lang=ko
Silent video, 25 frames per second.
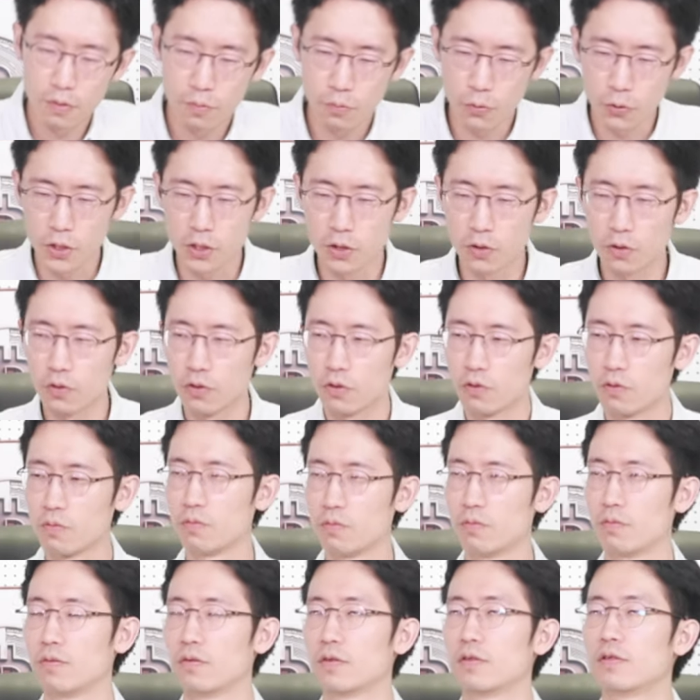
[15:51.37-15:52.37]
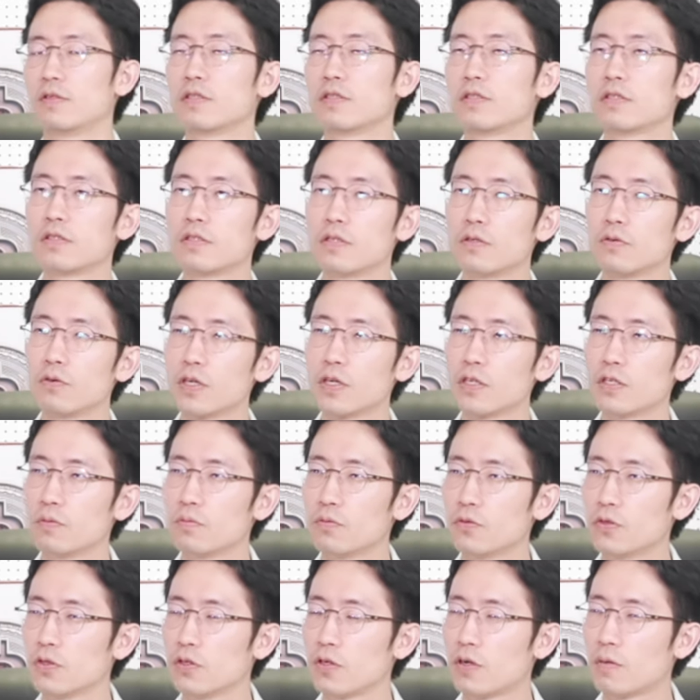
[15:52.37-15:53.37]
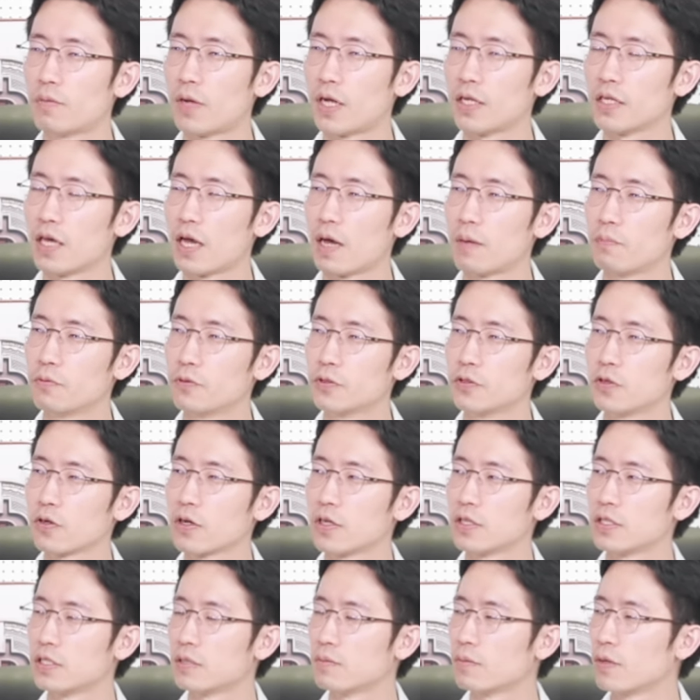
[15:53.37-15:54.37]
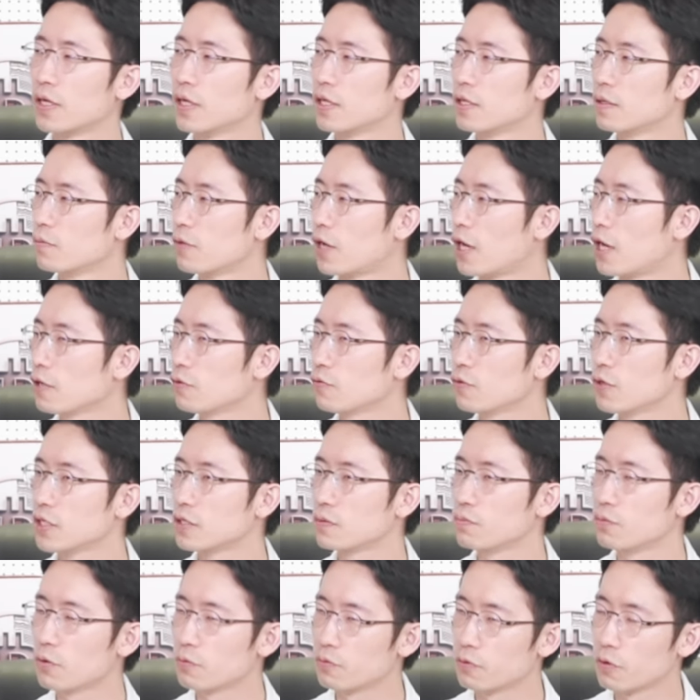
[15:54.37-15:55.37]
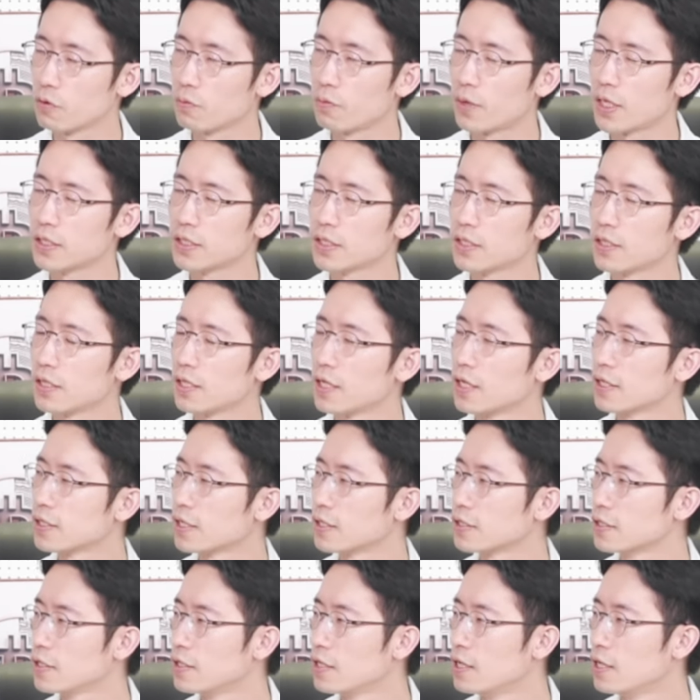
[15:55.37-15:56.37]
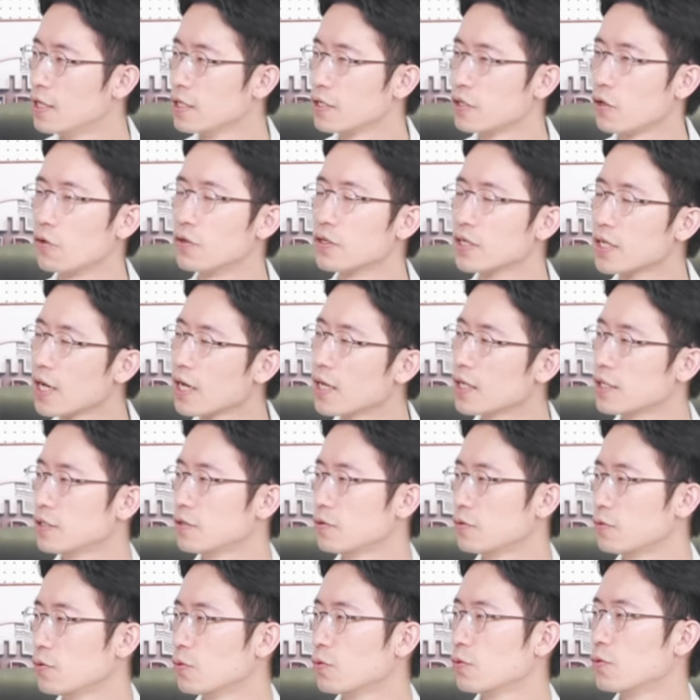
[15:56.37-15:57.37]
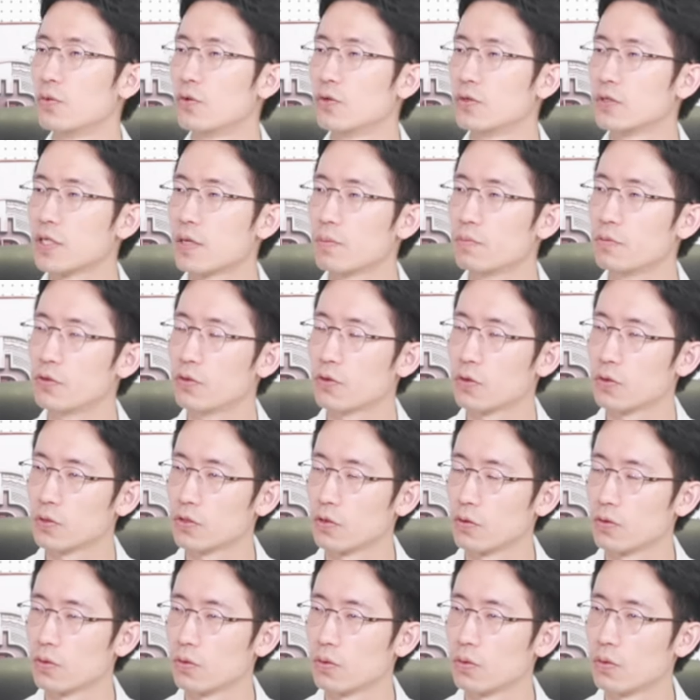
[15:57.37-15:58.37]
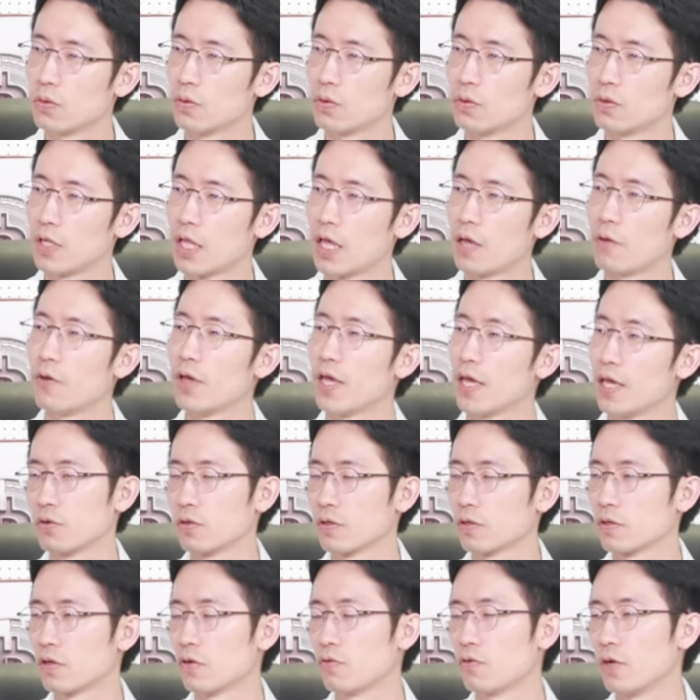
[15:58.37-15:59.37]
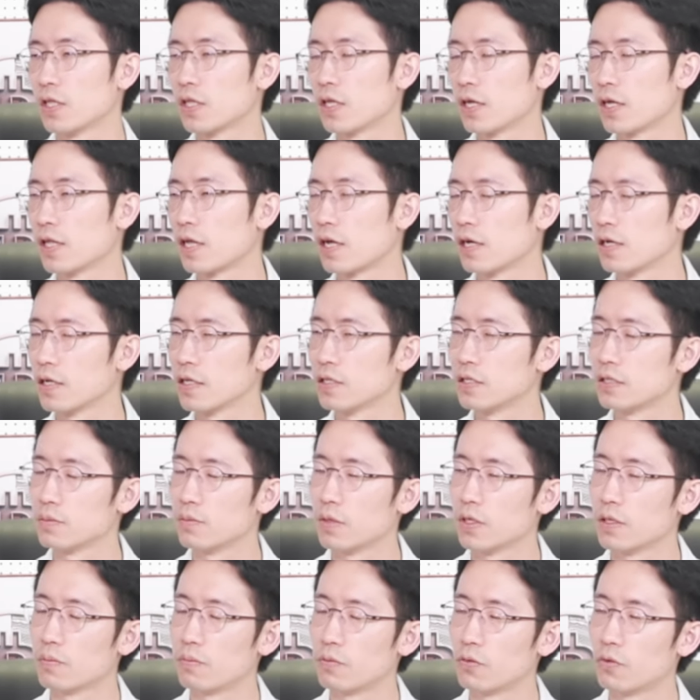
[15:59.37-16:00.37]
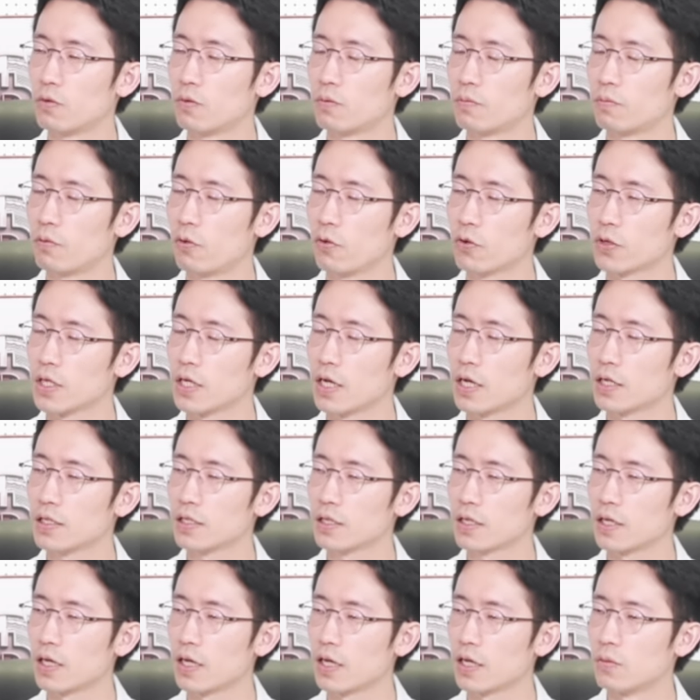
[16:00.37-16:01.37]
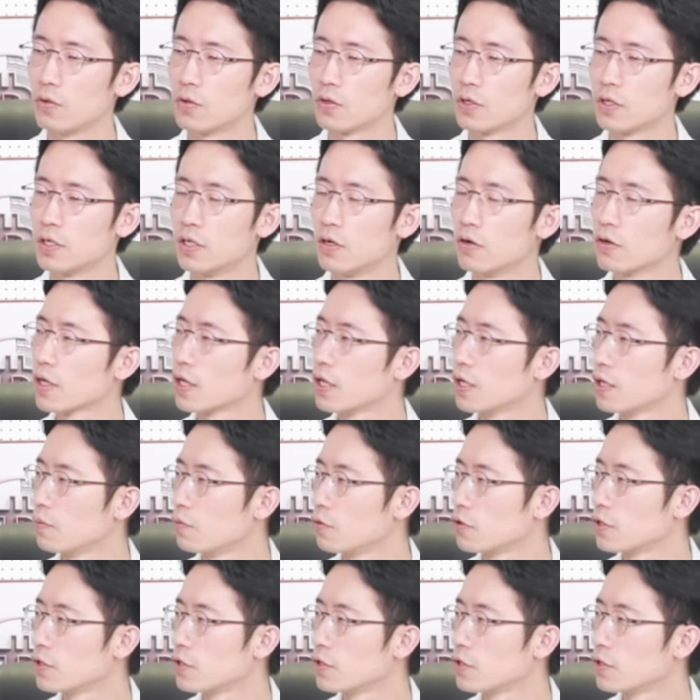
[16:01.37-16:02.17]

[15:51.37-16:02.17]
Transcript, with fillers: 이더리움 들고 계신 분들은 많이 아프셨겠지만 뭐 하루에 10몇 프로 빠지는데 사실 연간으로 3% 정도 내외의 경우에 따라 다르겠지만 뭐 포기하는 게 그렇게 뭐